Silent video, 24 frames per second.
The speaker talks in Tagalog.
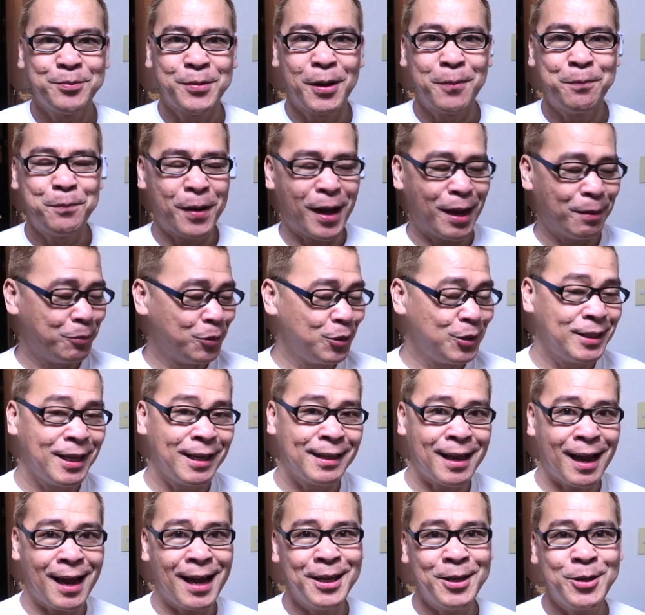
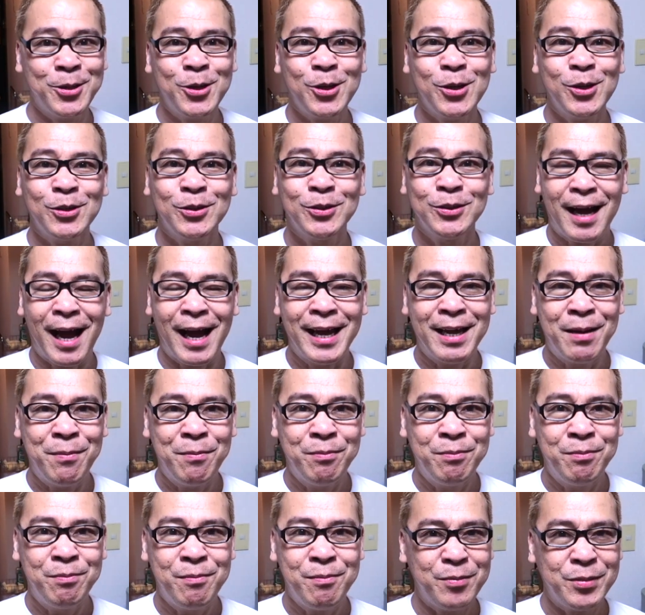Magpakabunda tayo. I
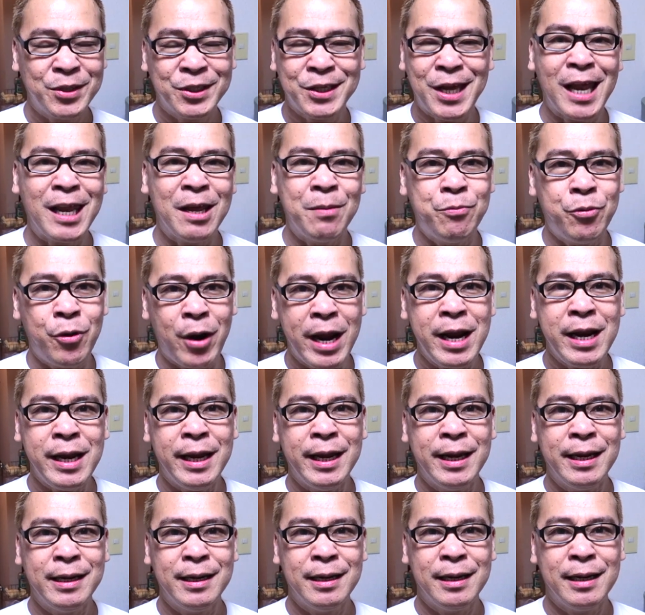am
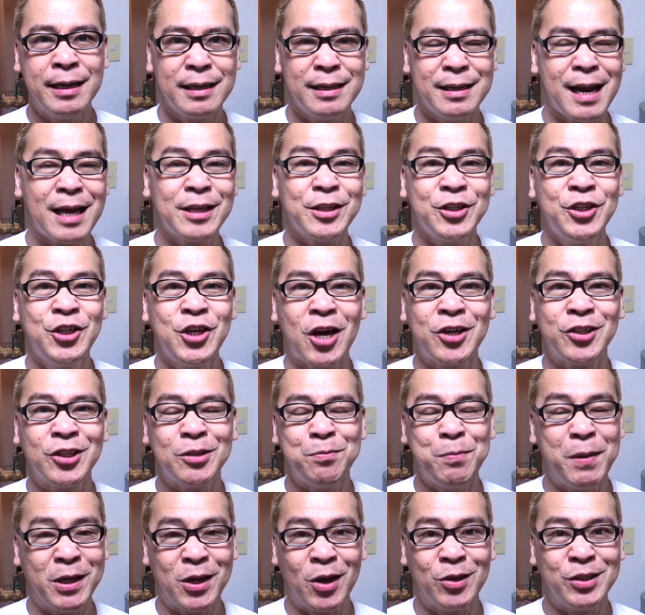celebrating not
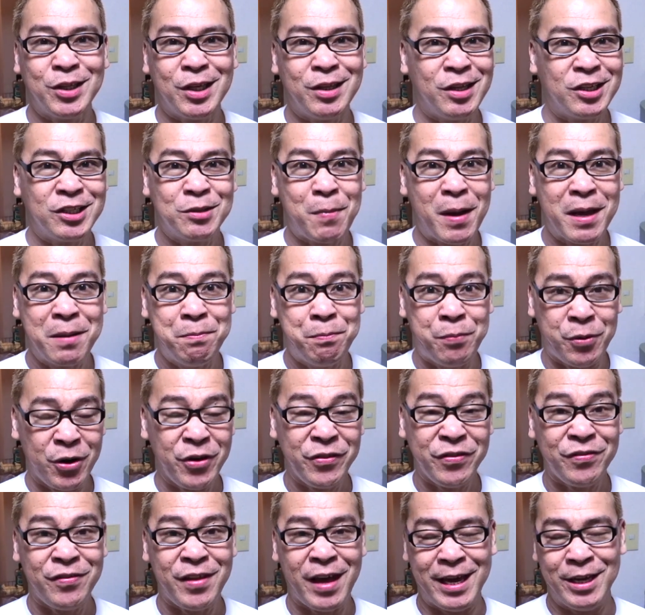just because it is my
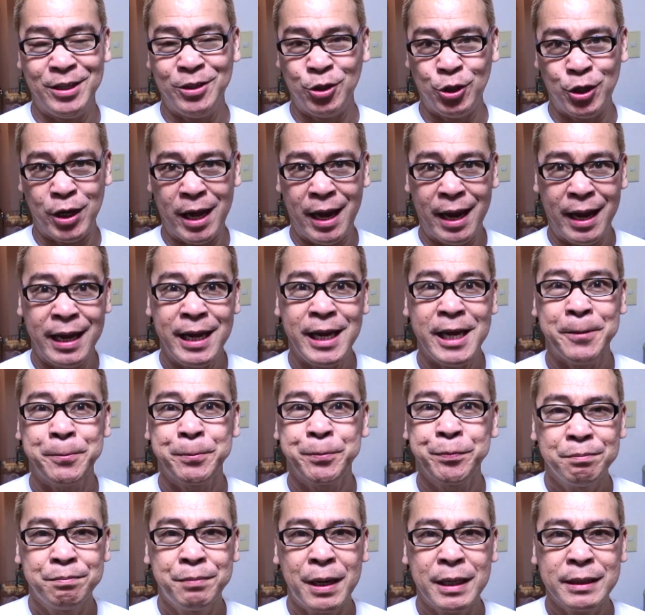birthday today,
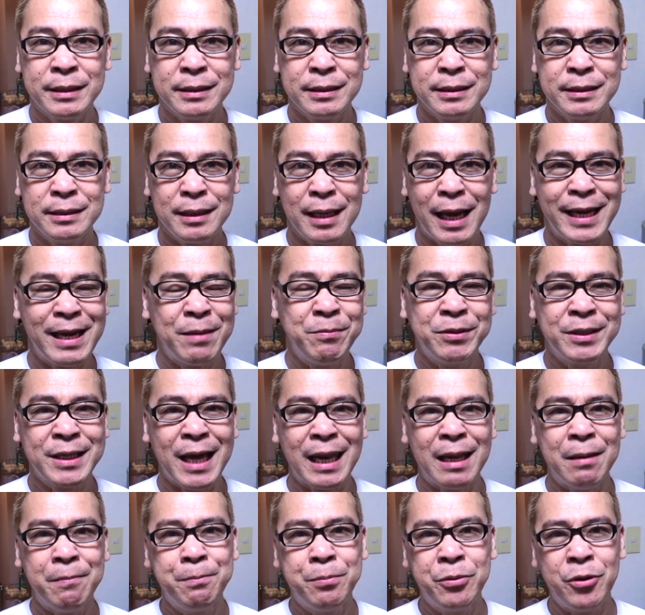but I am
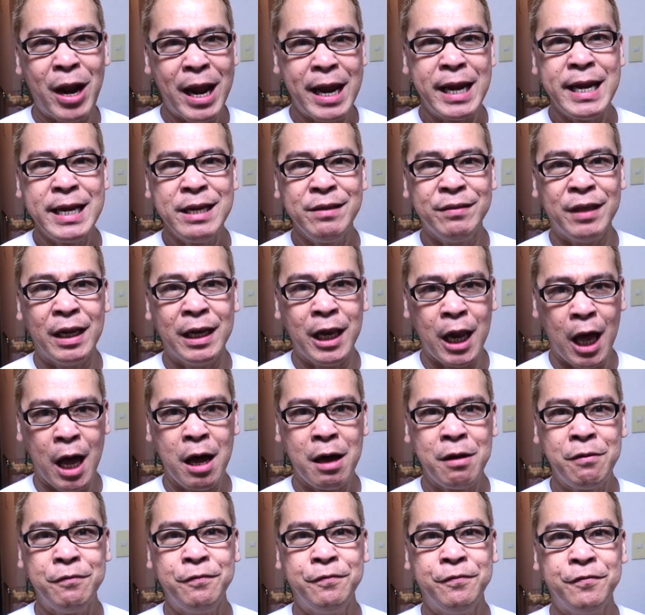celebrating the
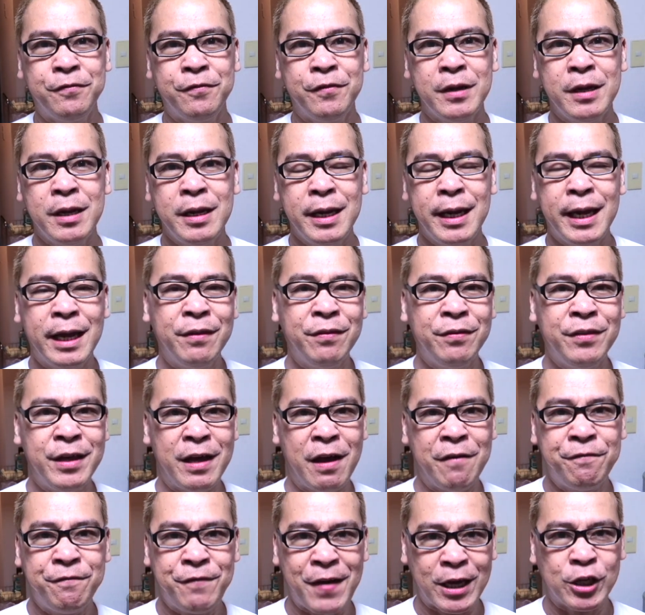love and the
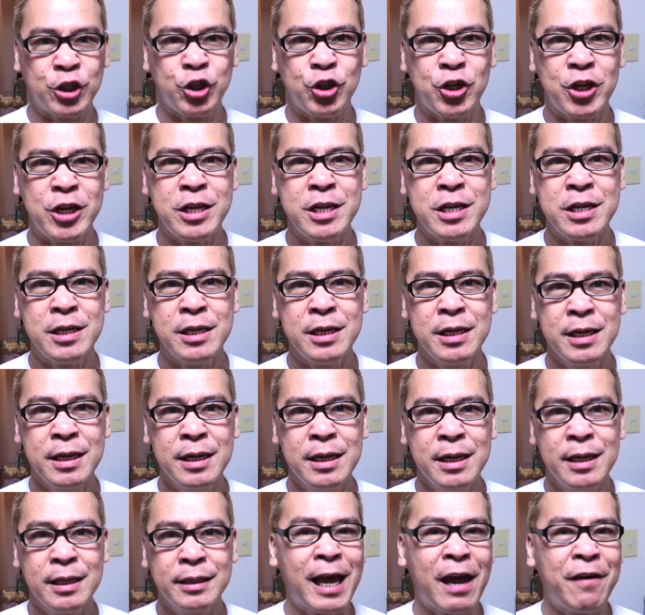affection
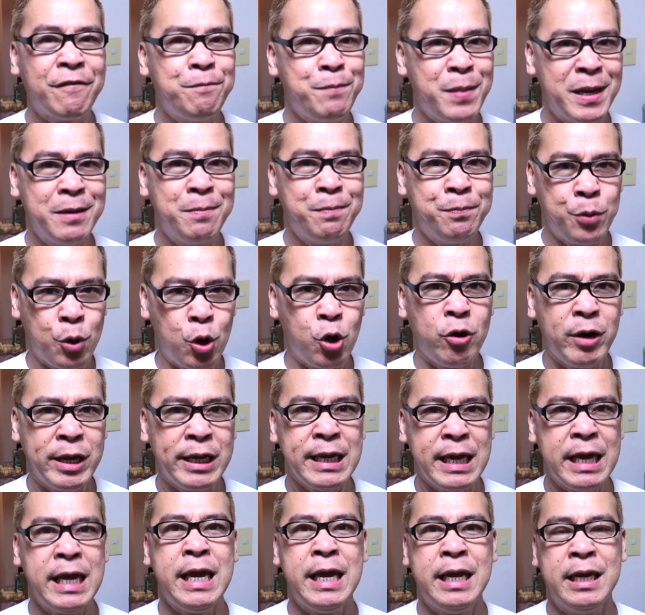that have been
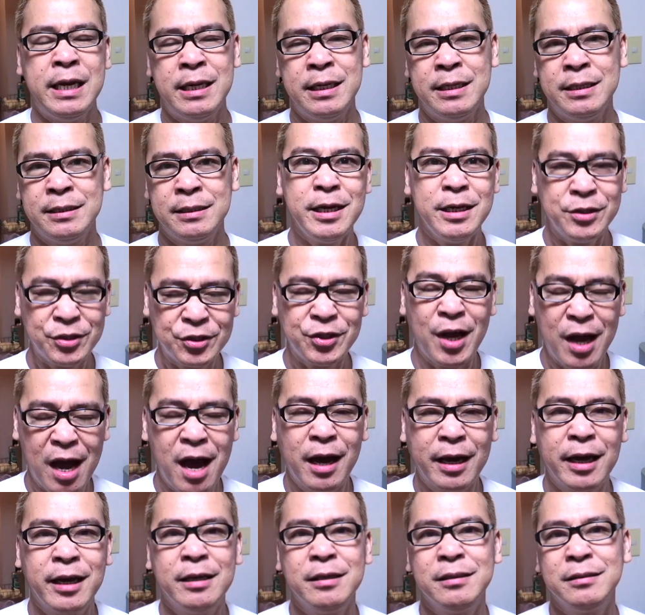pouring in
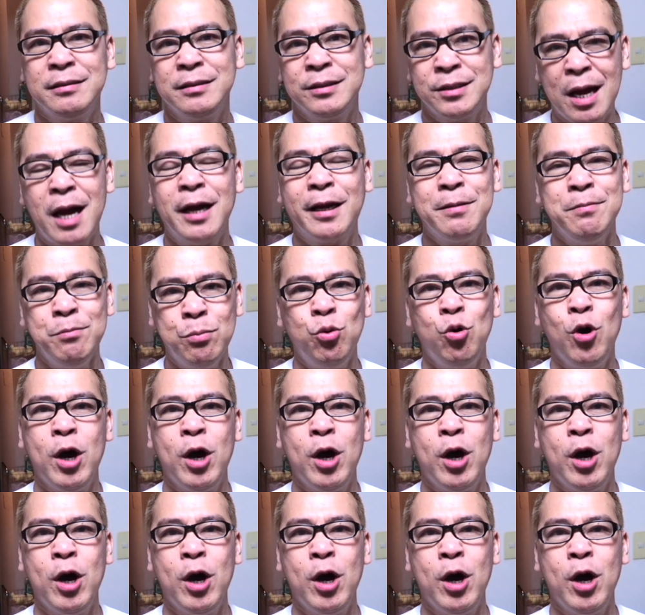sa akin, sa aking